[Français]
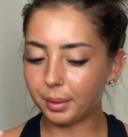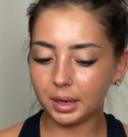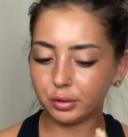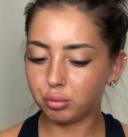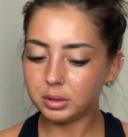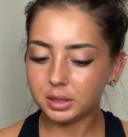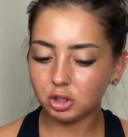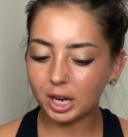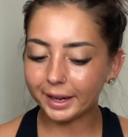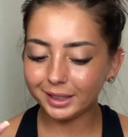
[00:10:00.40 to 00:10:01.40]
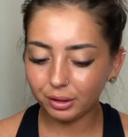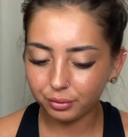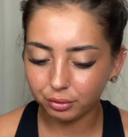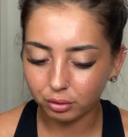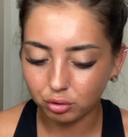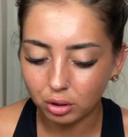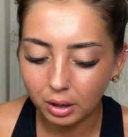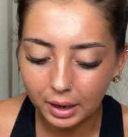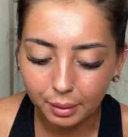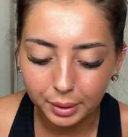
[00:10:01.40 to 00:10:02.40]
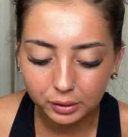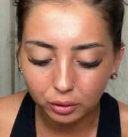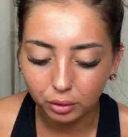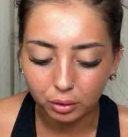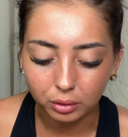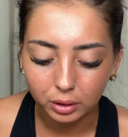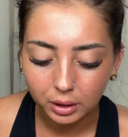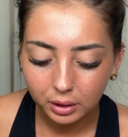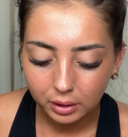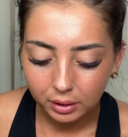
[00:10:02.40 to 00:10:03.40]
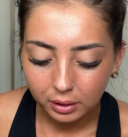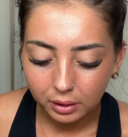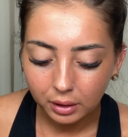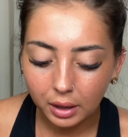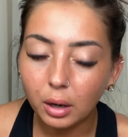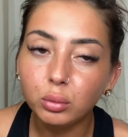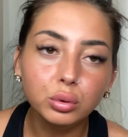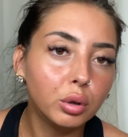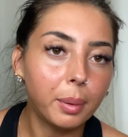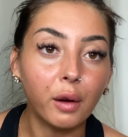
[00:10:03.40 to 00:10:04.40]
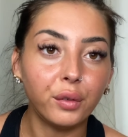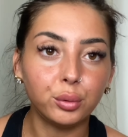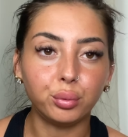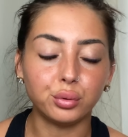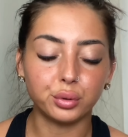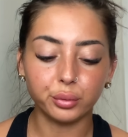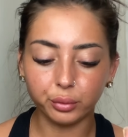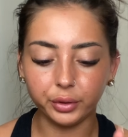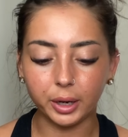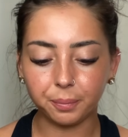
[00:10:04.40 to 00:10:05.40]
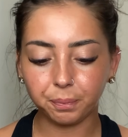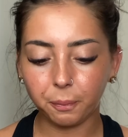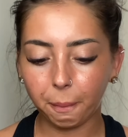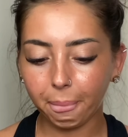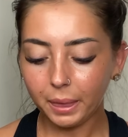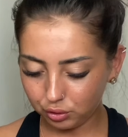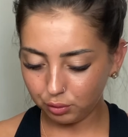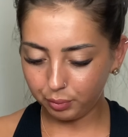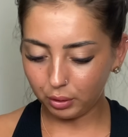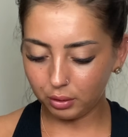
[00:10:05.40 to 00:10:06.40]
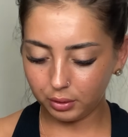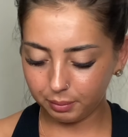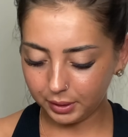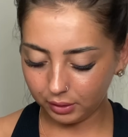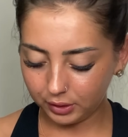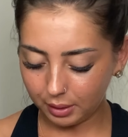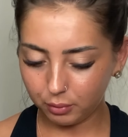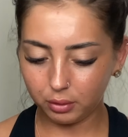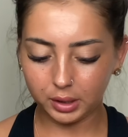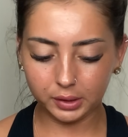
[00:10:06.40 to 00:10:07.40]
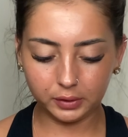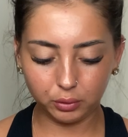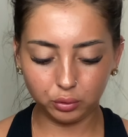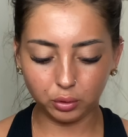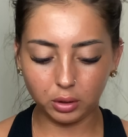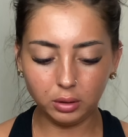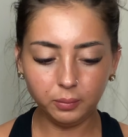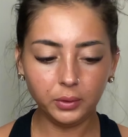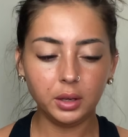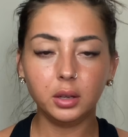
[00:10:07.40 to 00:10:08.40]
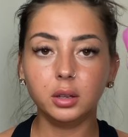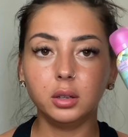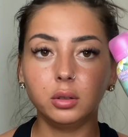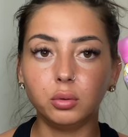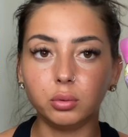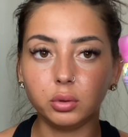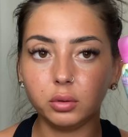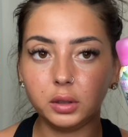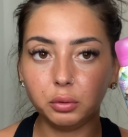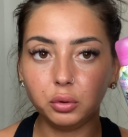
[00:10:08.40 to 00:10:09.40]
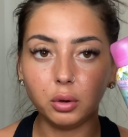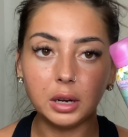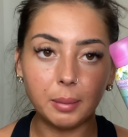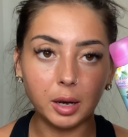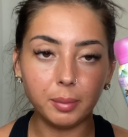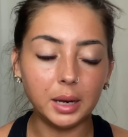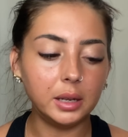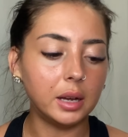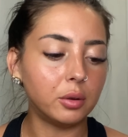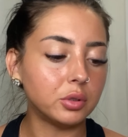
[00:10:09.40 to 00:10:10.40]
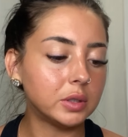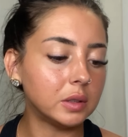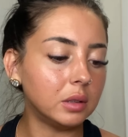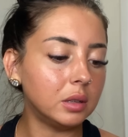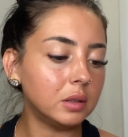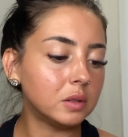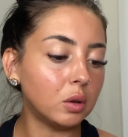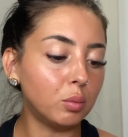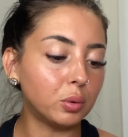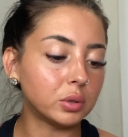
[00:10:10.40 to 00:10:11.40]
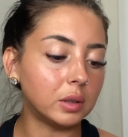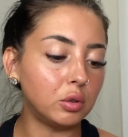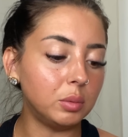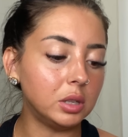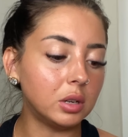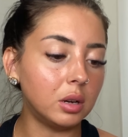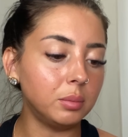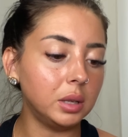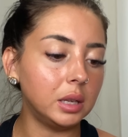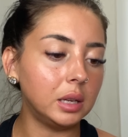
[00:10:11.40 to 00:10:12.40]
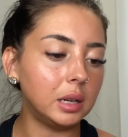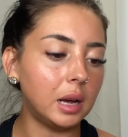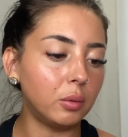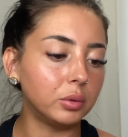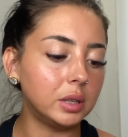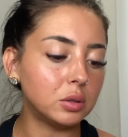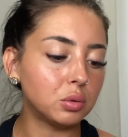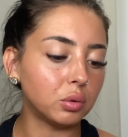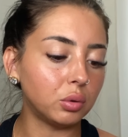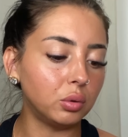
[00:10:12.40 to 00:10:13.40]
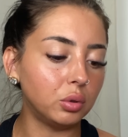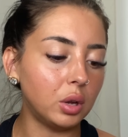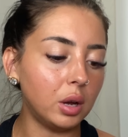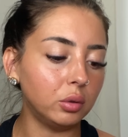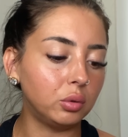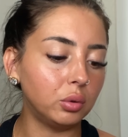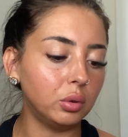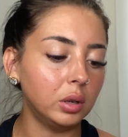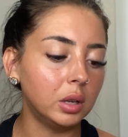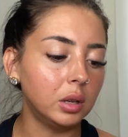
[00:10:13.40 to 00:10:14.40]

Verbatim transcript: par la suite si j'arrive genre à mettre euh, un ou deux parfums de plus. On verra. Je prends bien évidemment un déodorant. Donc déodorant de la marque Balea aussi, 0% d'aluminium. Et là, on est sur une odeur de